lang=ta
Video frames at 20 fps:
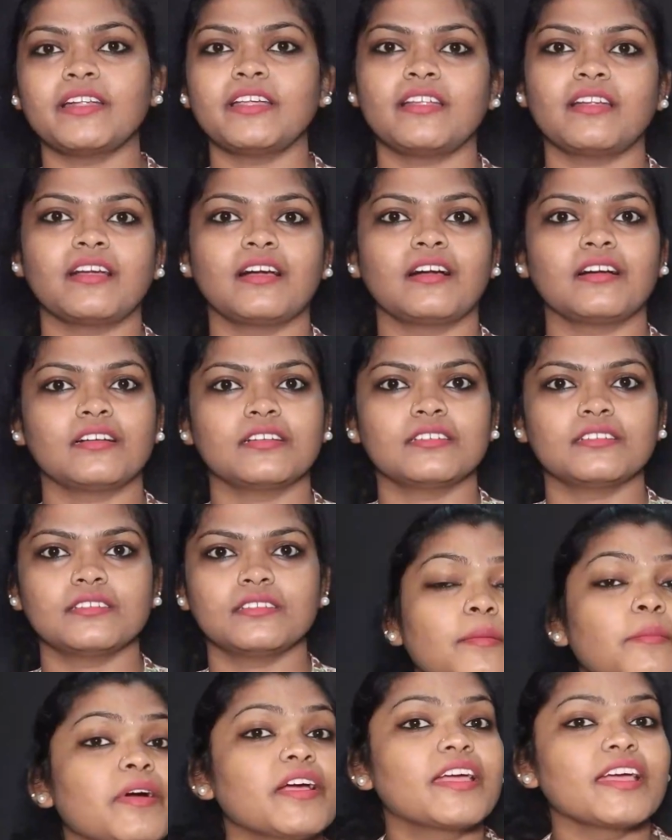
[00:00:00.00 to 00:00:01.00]
பண்ணியிருக்காங்க
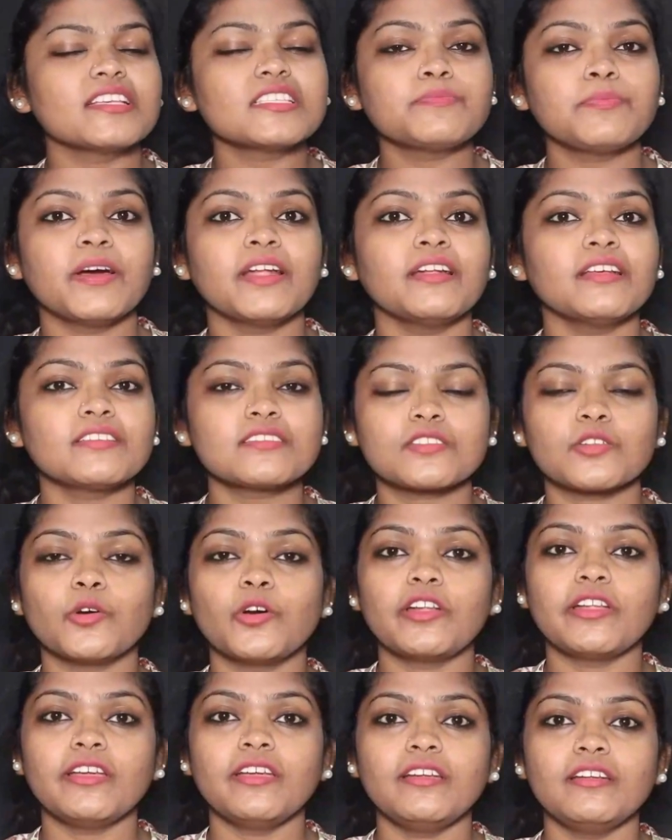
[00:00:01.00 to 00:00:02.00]
நம்ம கெஸ் பண்ண
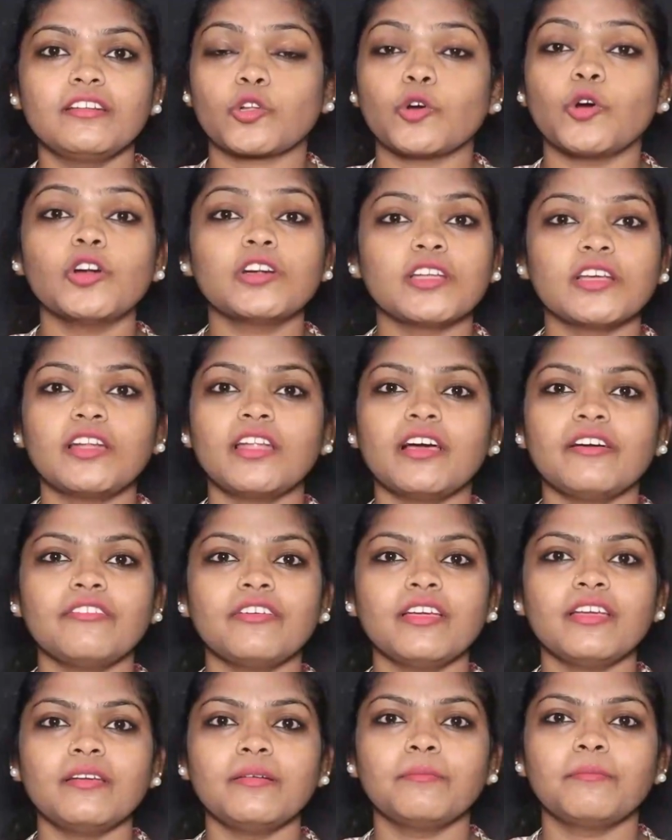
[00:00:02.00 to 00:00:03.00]
ஸ்டோரி
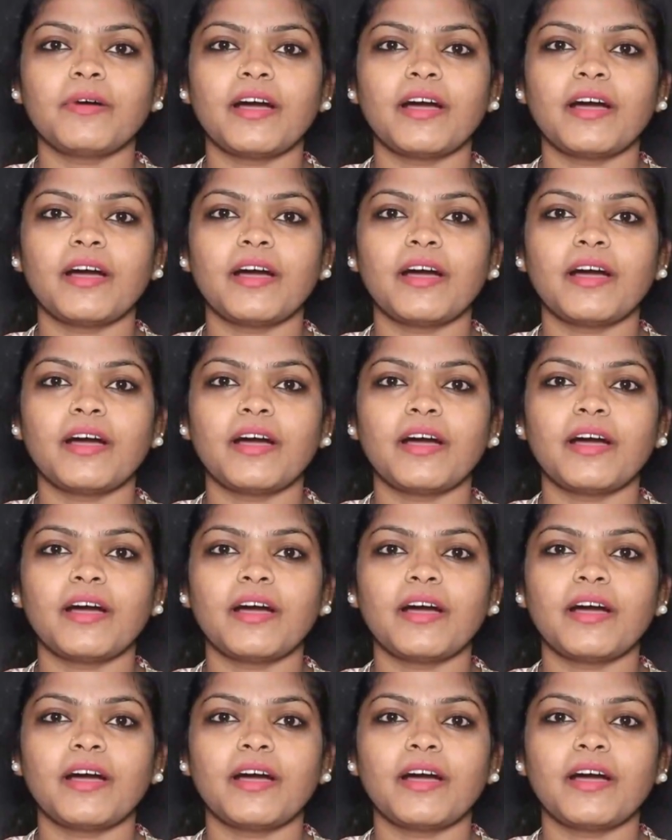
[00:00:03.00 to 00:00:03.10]
டோட்டலாகவே